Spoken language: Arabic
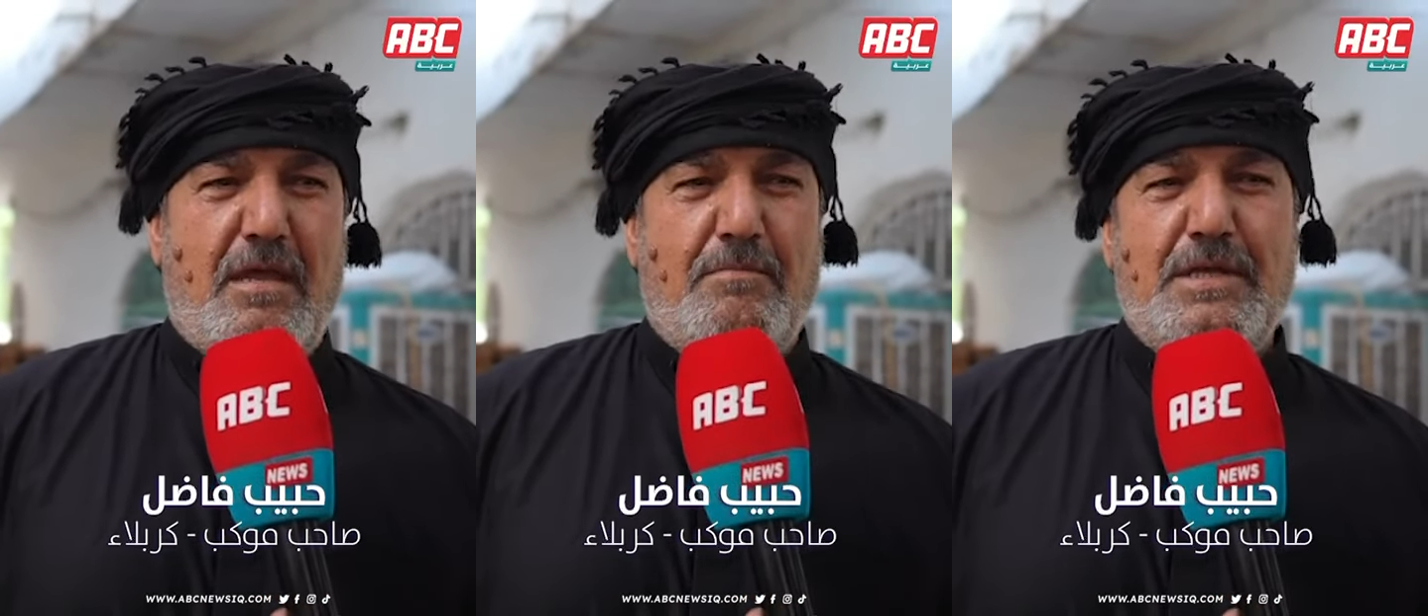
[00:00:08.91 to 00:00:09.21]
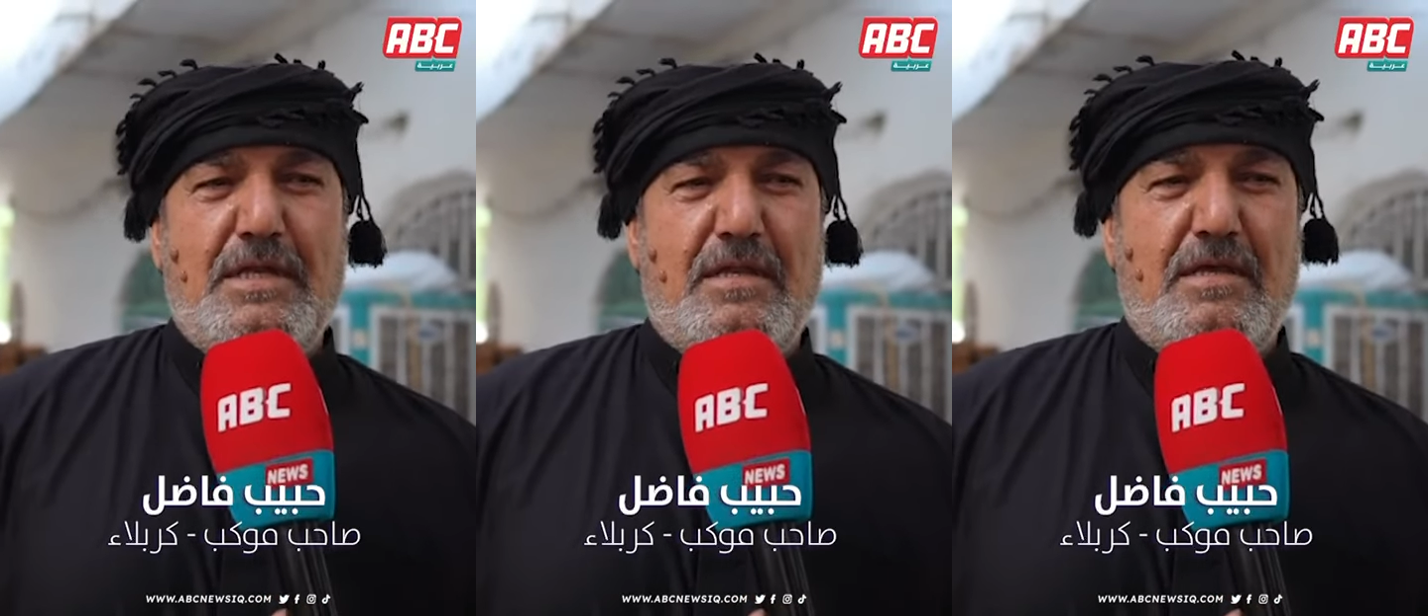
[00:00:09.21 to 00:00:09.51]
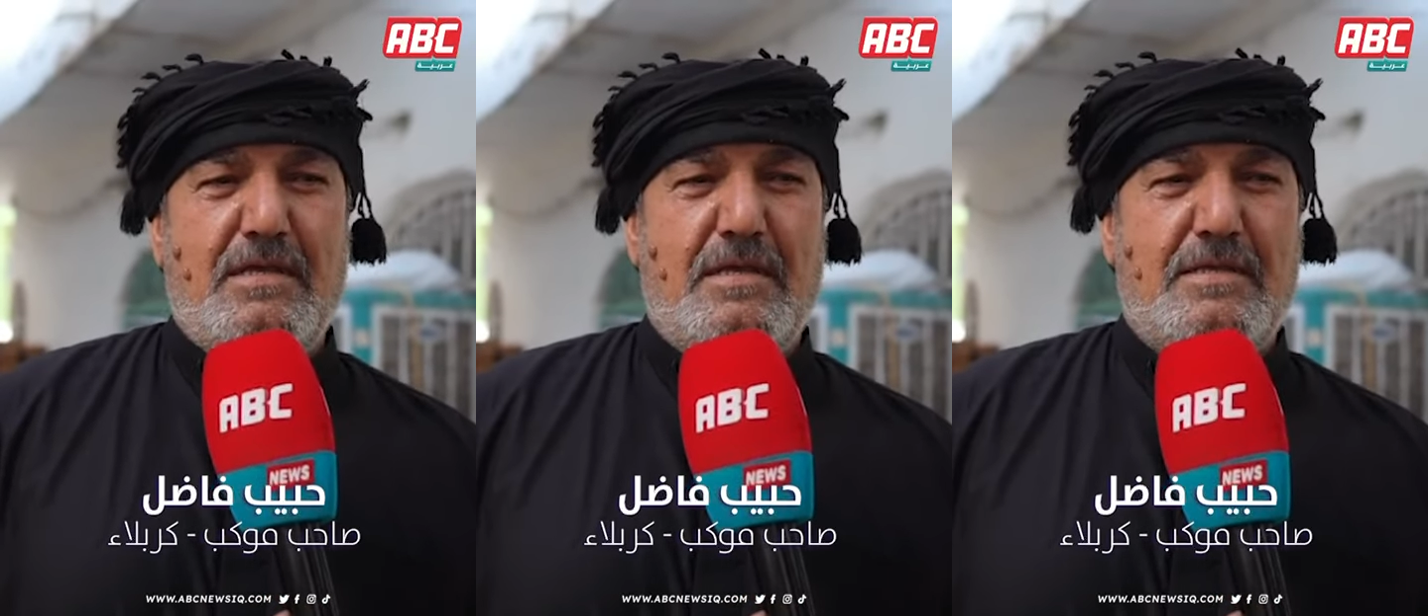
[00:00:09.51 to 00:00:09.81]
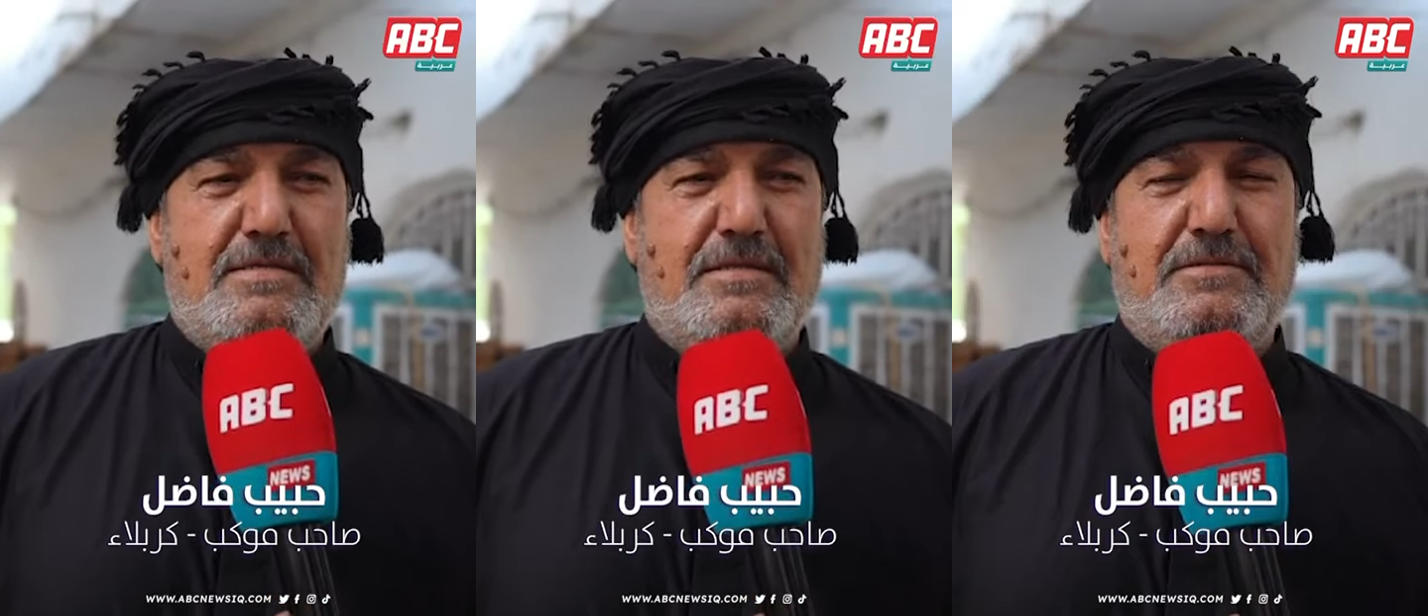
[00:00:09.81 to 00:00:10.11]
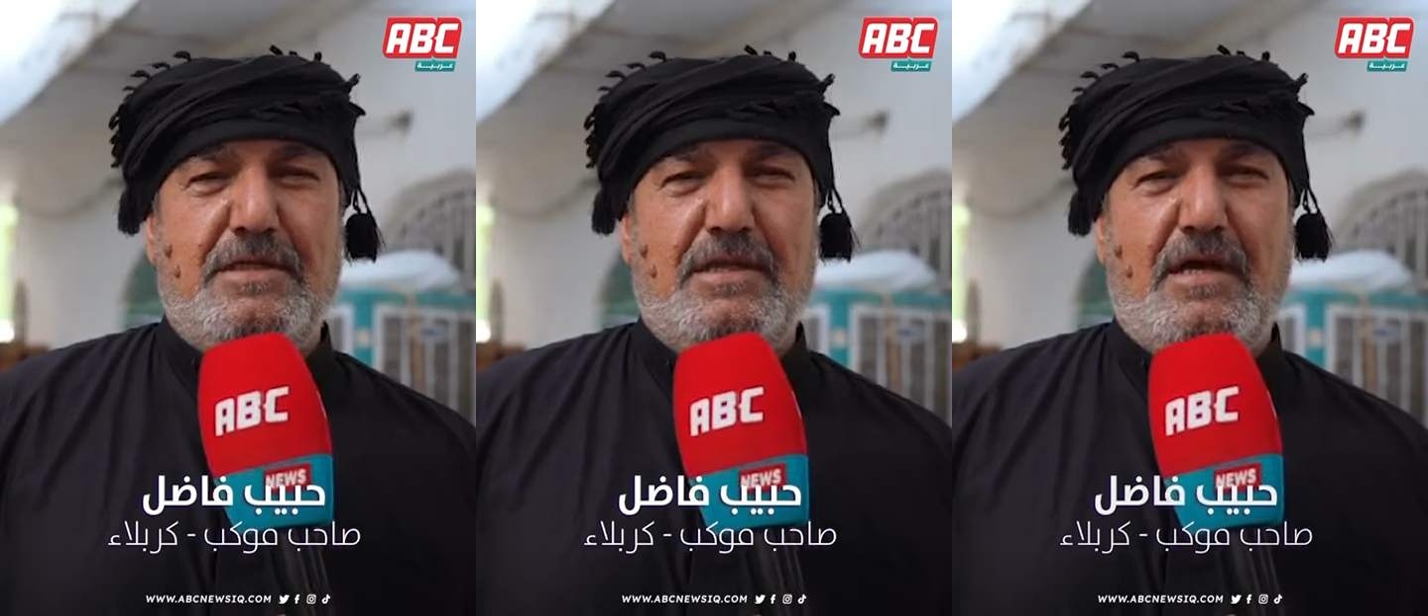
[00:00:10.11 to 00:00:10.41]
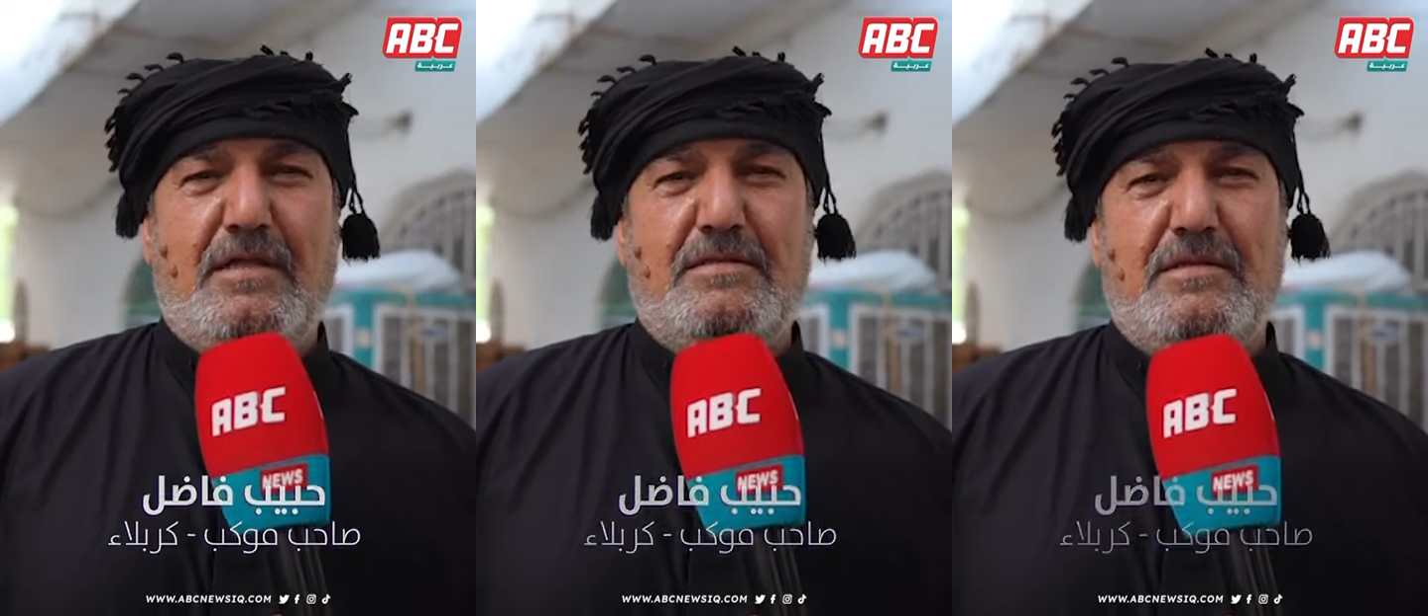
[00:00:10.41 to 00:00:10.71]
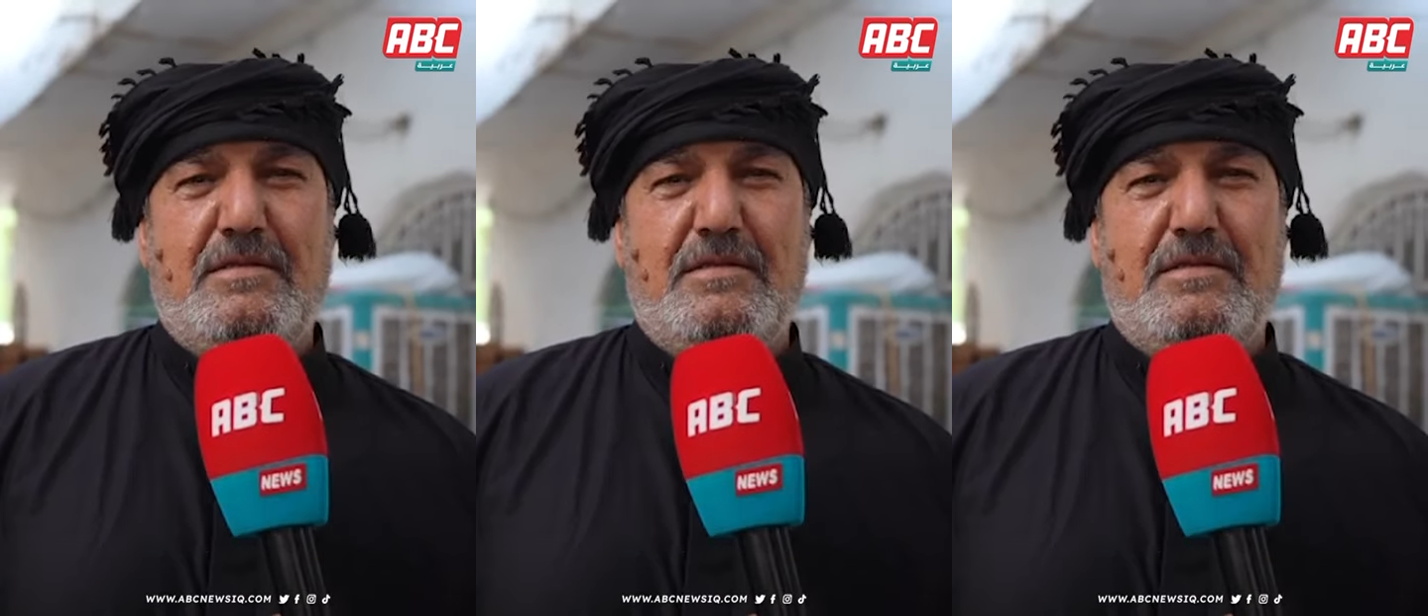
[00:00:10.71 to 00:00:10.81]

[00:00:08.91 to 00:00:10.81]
من الستينات